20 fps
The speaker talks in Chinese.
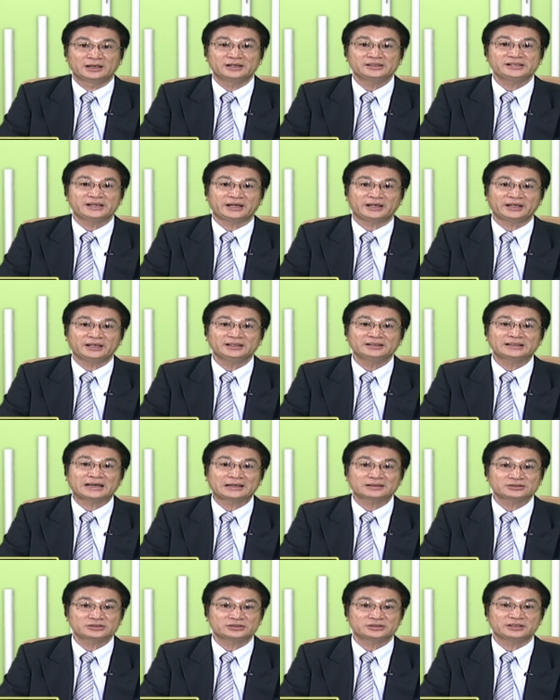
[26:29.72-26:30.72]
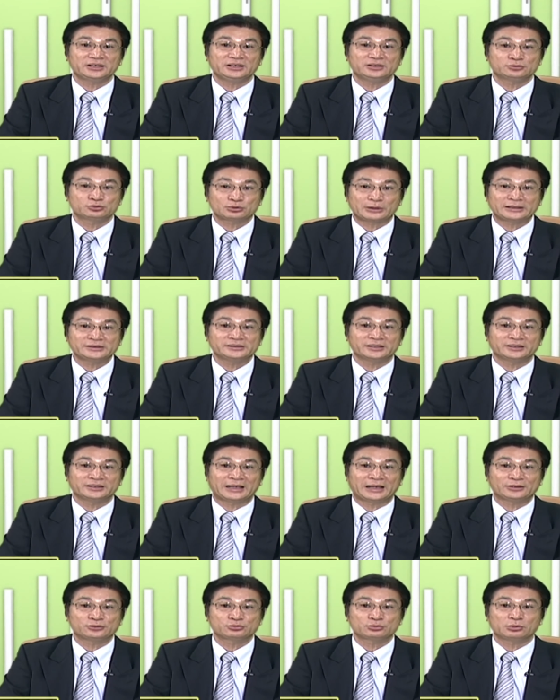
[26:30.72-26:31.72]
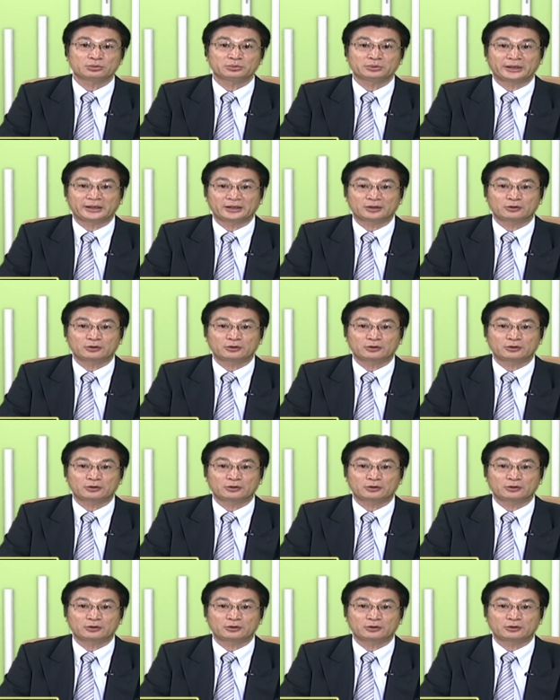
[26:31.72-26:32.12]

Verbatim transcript: 而且应当指定专人来作为